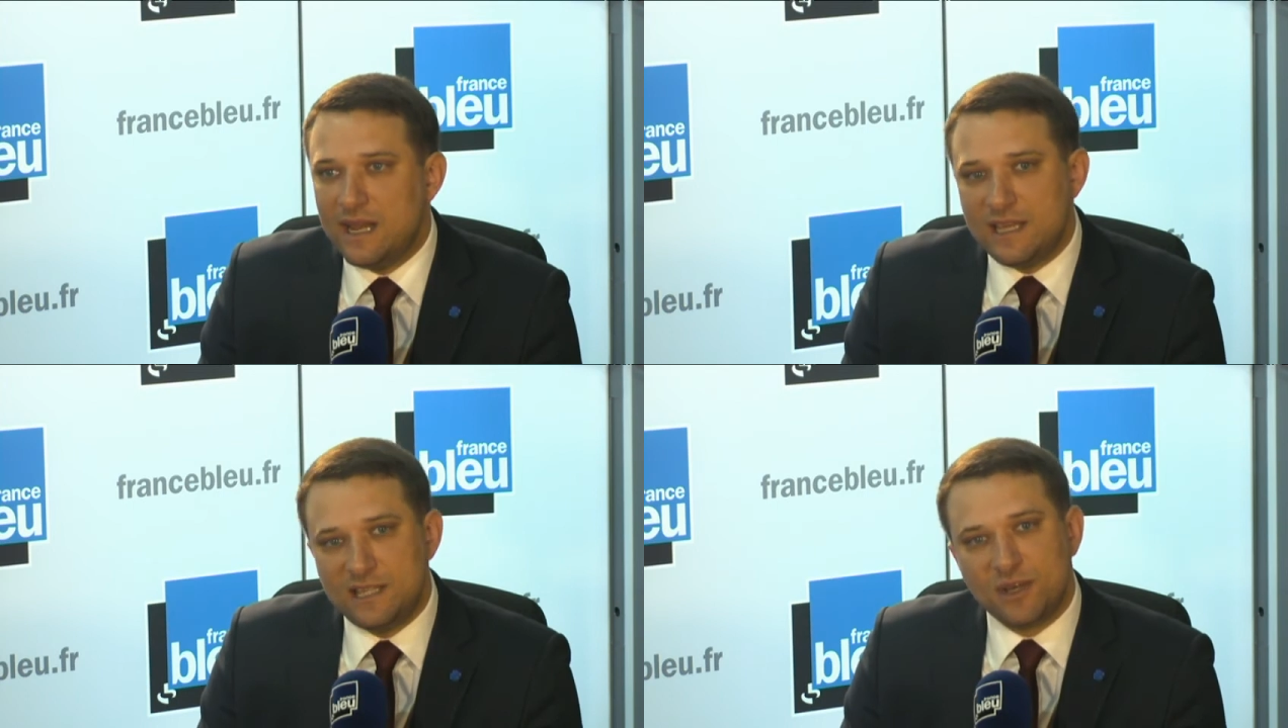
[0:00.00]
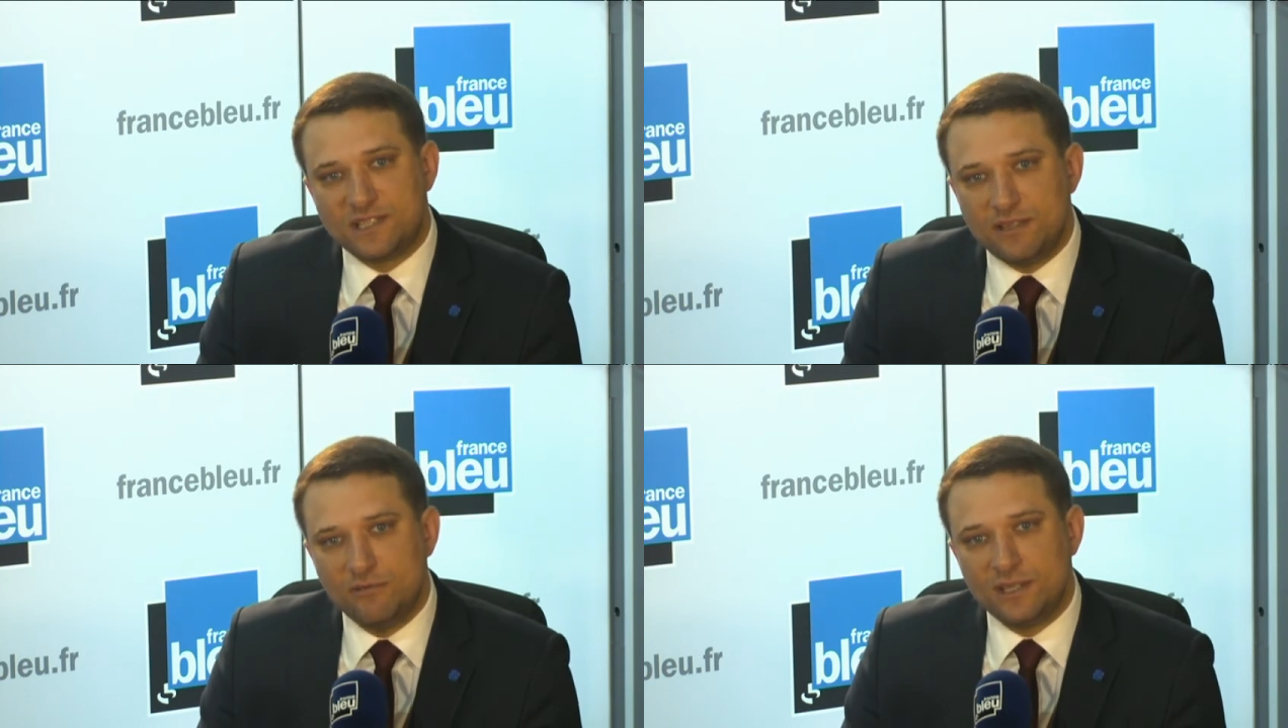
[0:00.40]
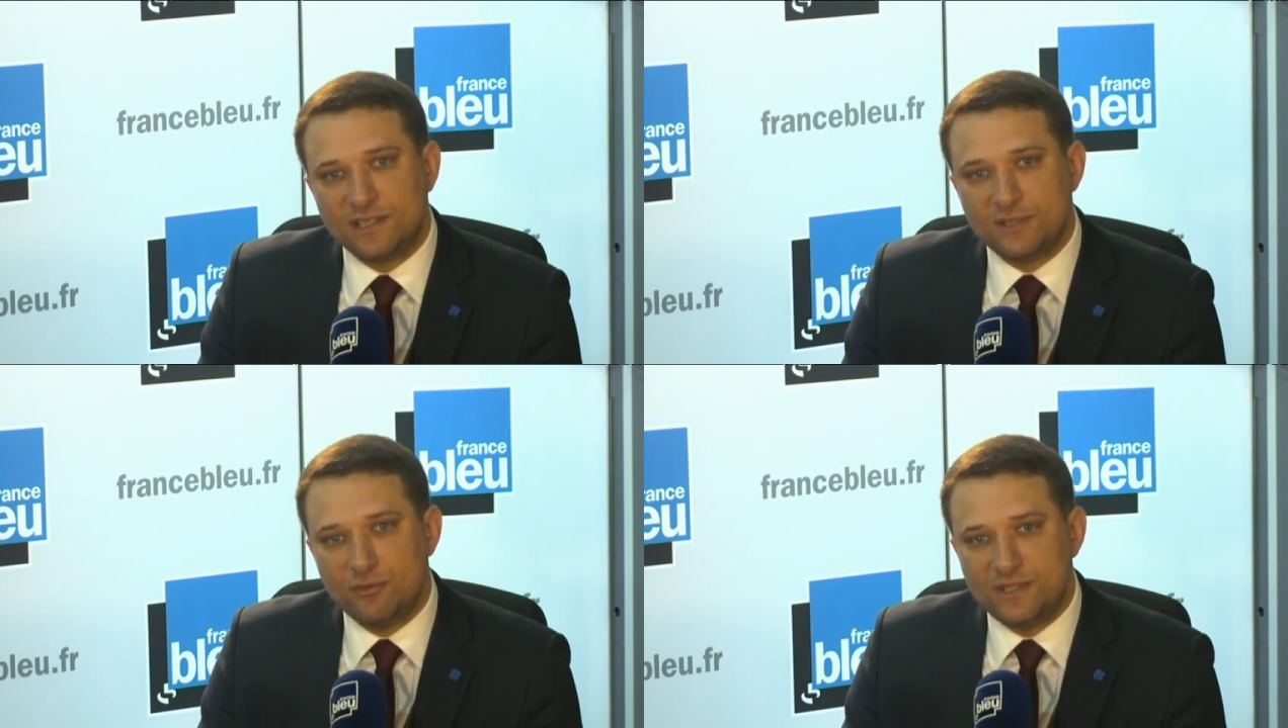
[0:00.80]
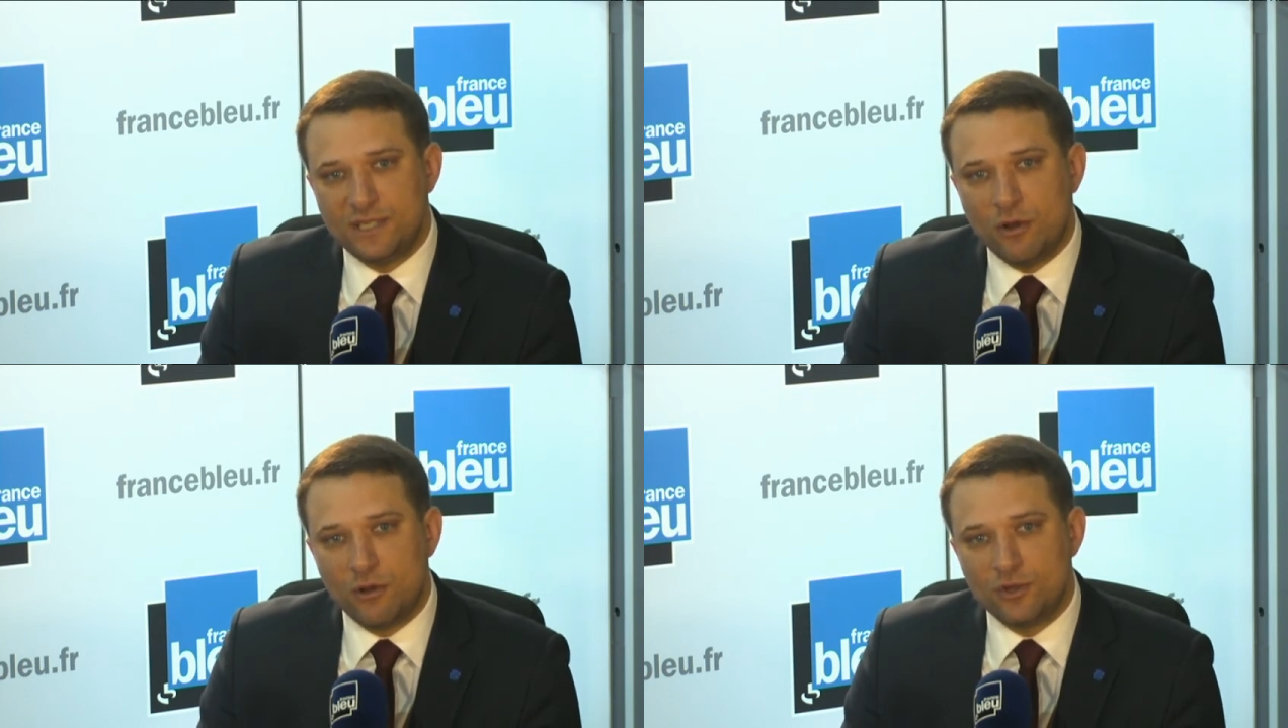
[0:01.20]
à l'aide parce qu'ils vont être
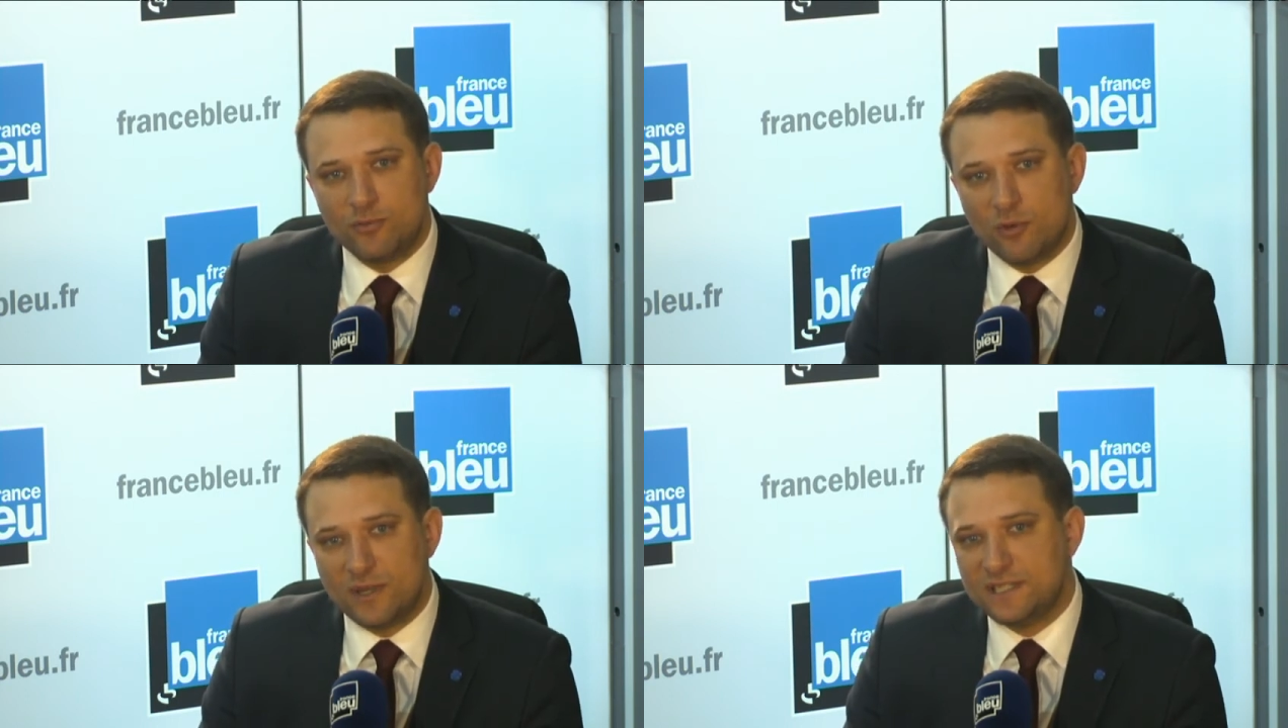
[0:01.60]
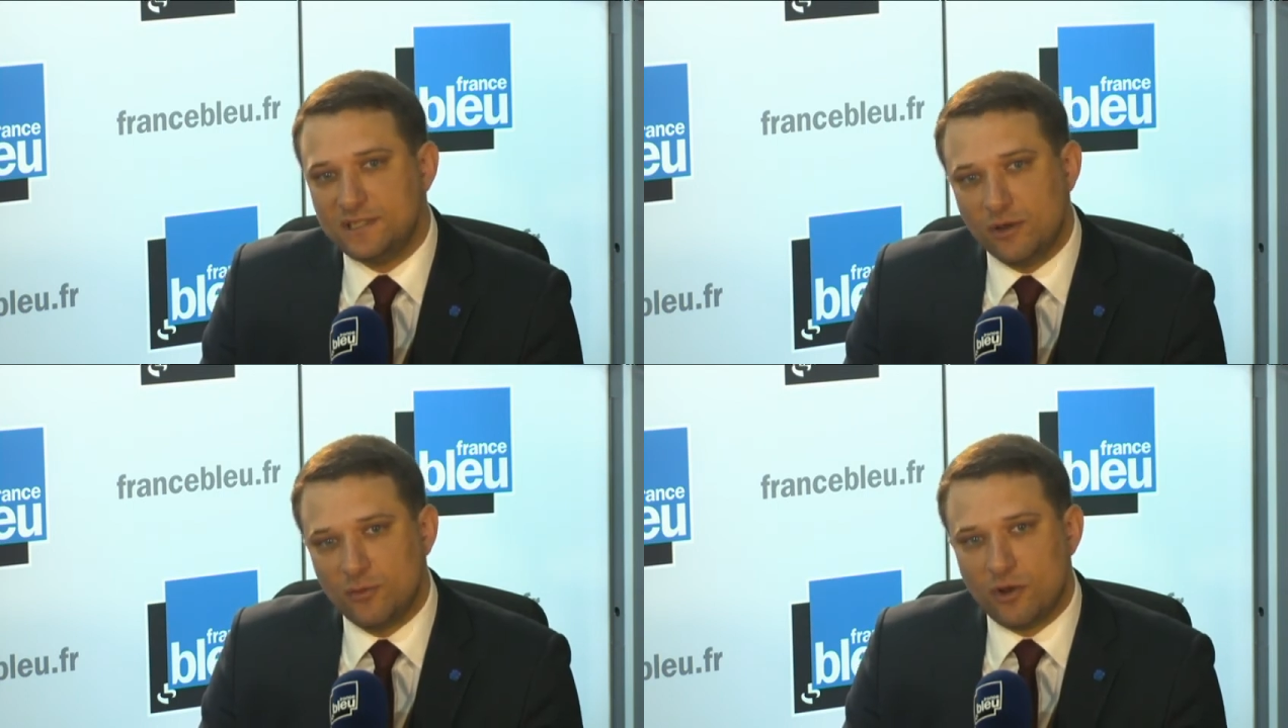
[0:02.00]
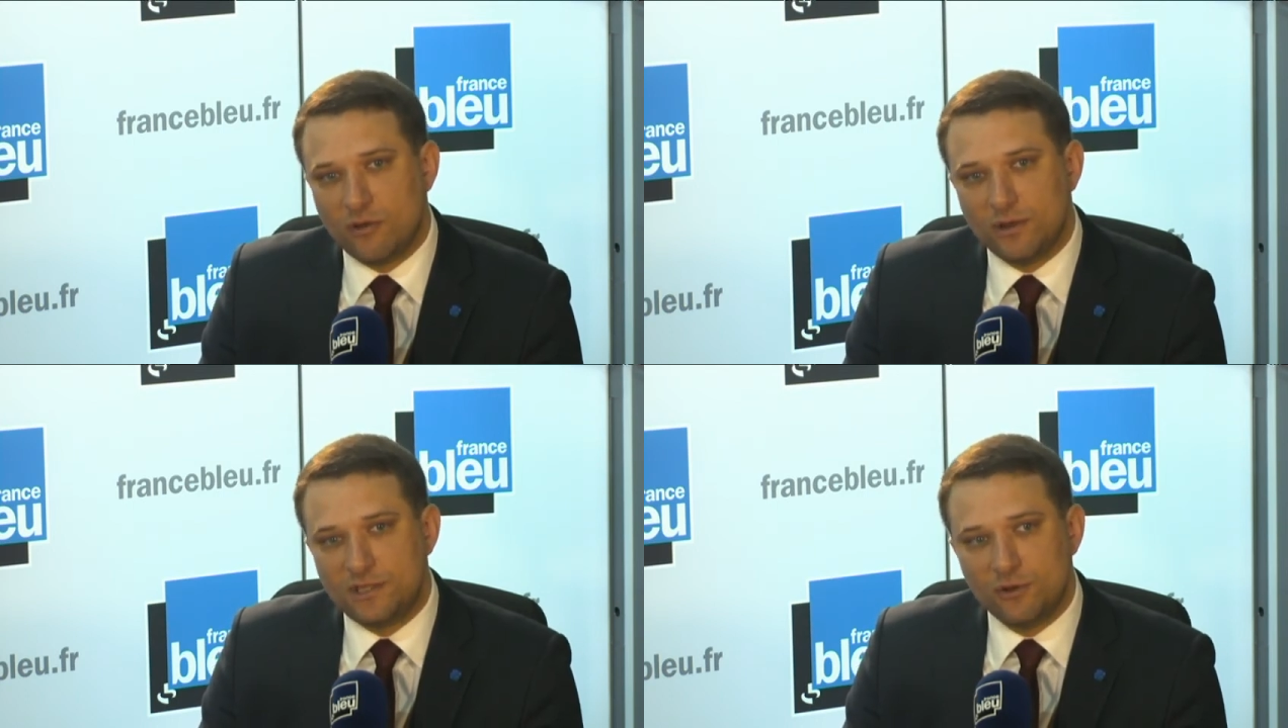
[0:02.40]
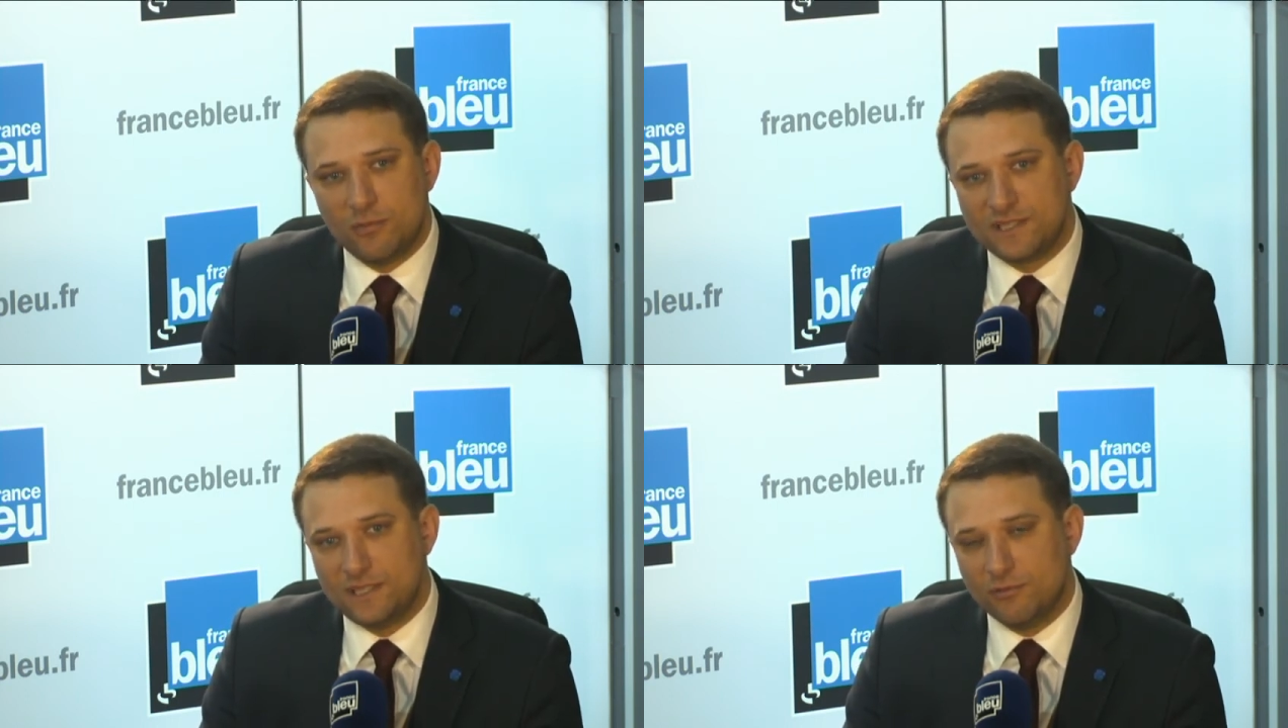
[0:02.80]
expulsés de leur logement, parce qu'ils dorment dans leur voiture,
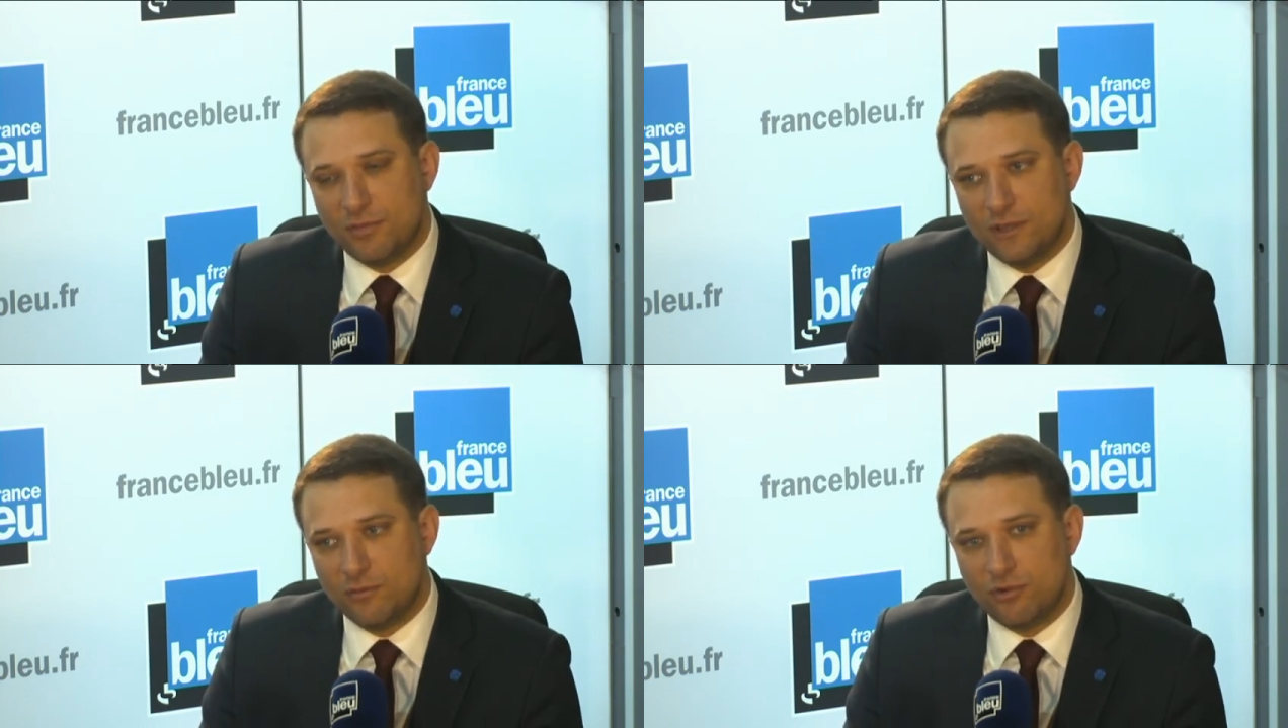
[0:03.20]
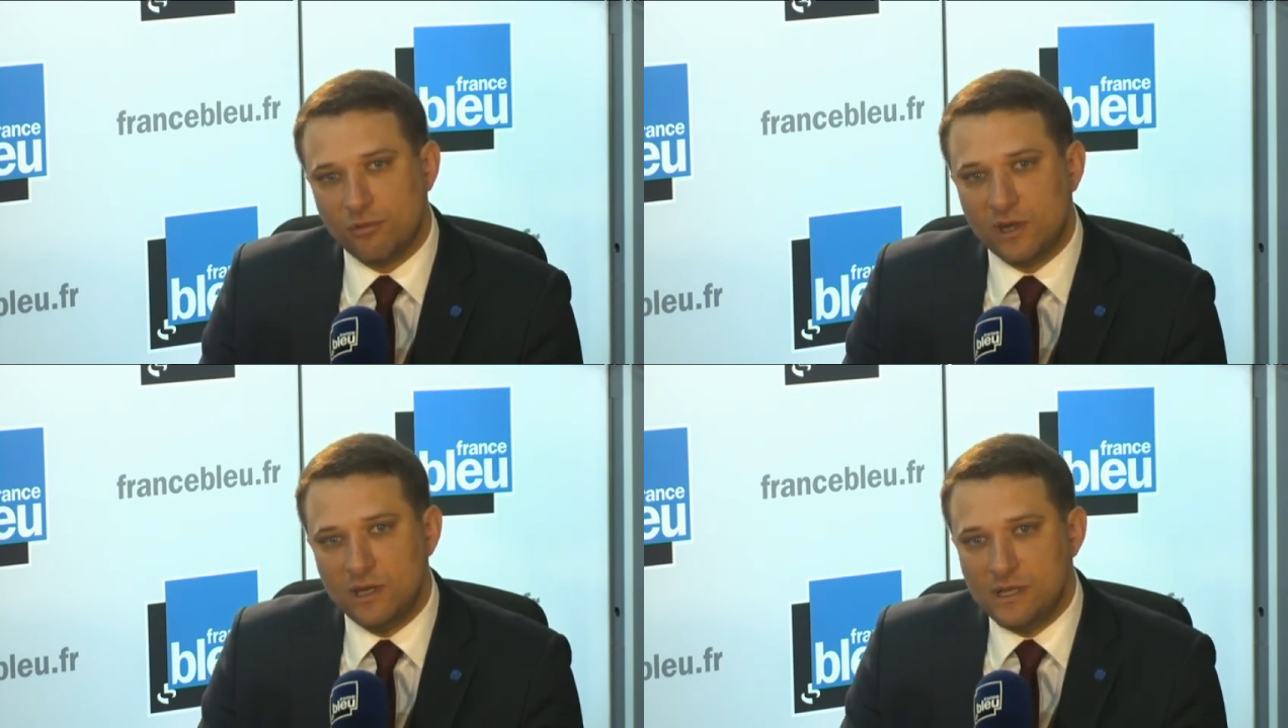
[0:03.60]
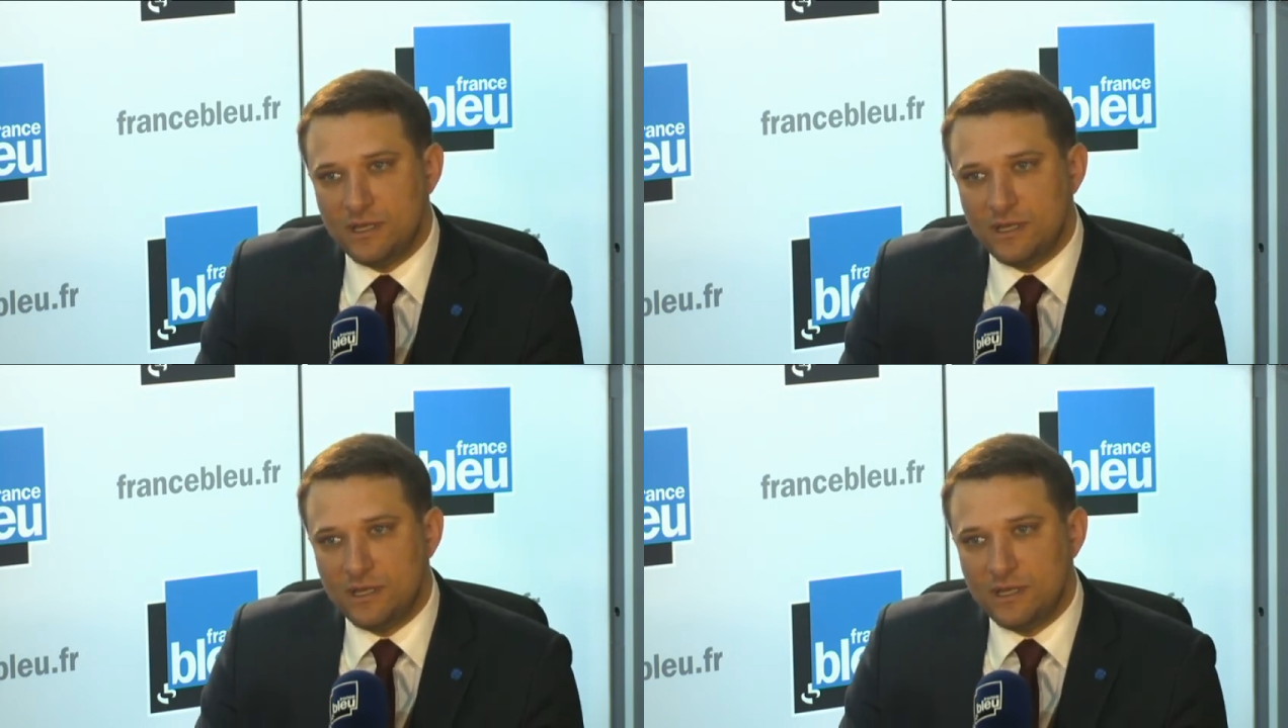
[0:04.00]
parce qu'ils n'ont pas d'emploi.